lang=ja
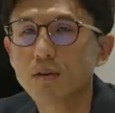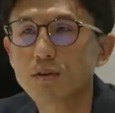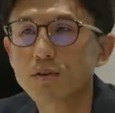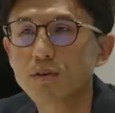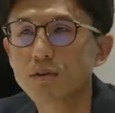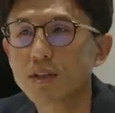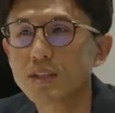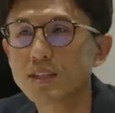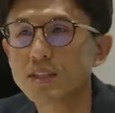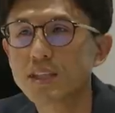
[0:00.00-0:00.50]
本
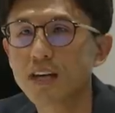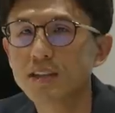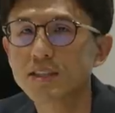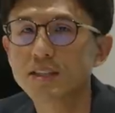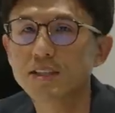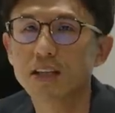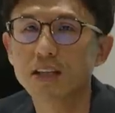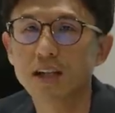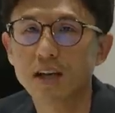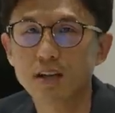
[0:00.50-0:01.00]
当に3
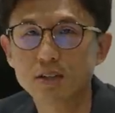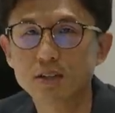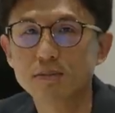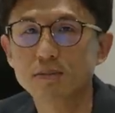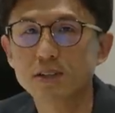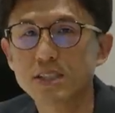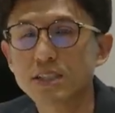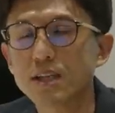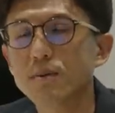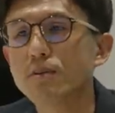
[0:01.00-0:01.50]
試合楽し
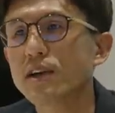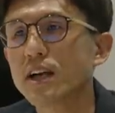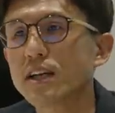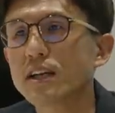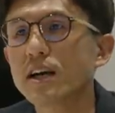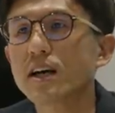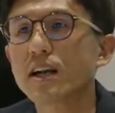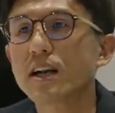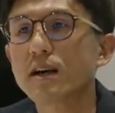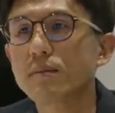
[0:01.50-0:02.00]
みにしてもら
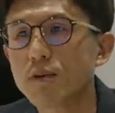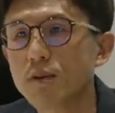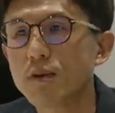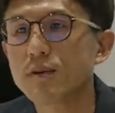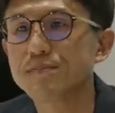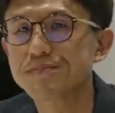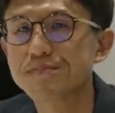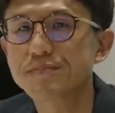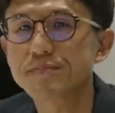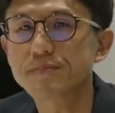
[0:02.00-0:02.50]
いながら
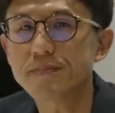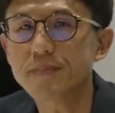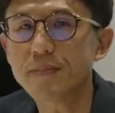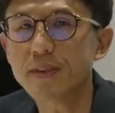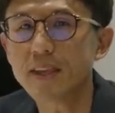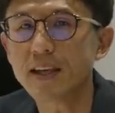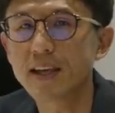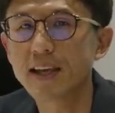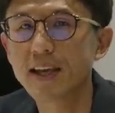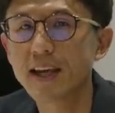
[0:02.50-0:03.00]
も、
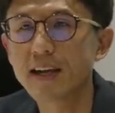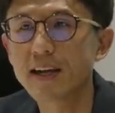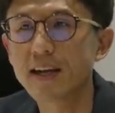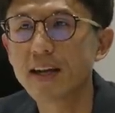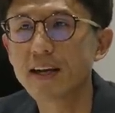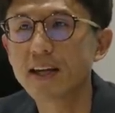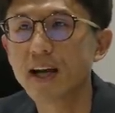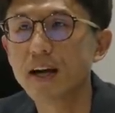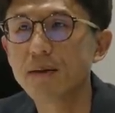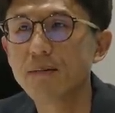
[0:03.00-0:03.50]
結
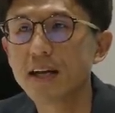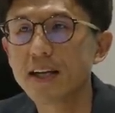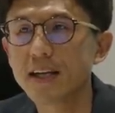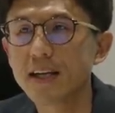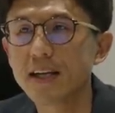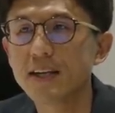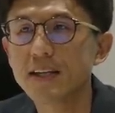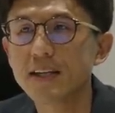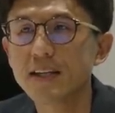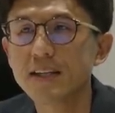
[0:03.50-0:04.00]
果にあま
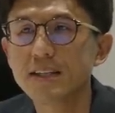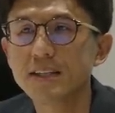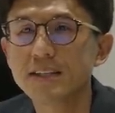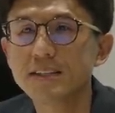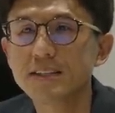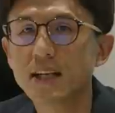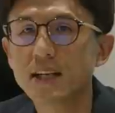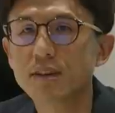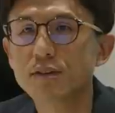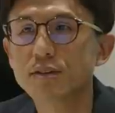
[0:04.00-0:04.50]
り
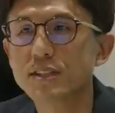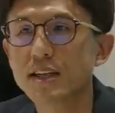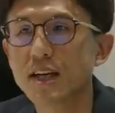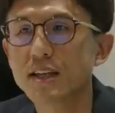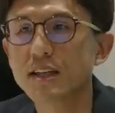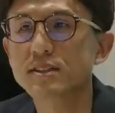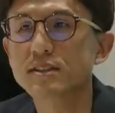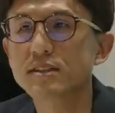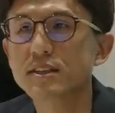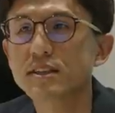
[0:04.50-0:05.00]
左右
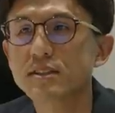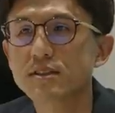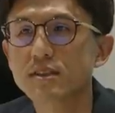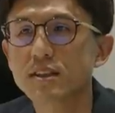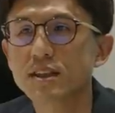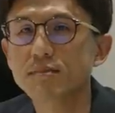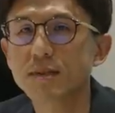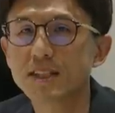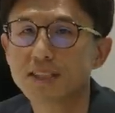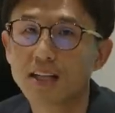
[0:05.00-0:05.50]
されすぎず
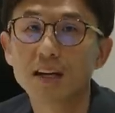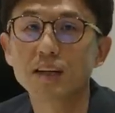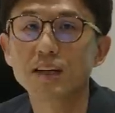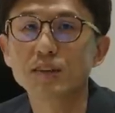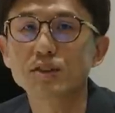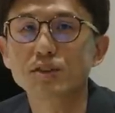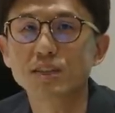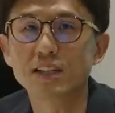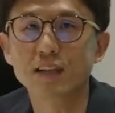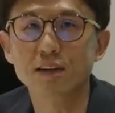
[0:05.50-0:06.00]
に、まあ3連
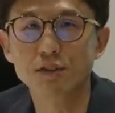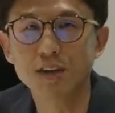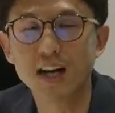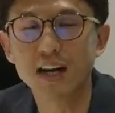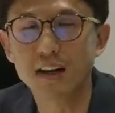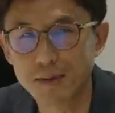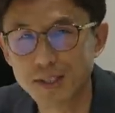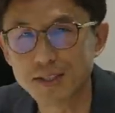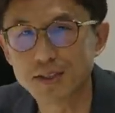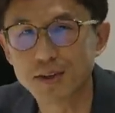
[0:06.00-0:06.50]
勝したら浮
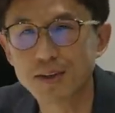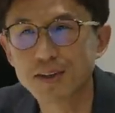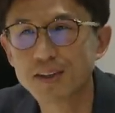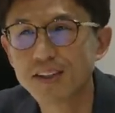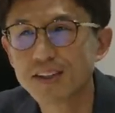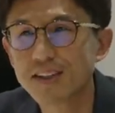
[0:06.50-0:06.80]
かれましょ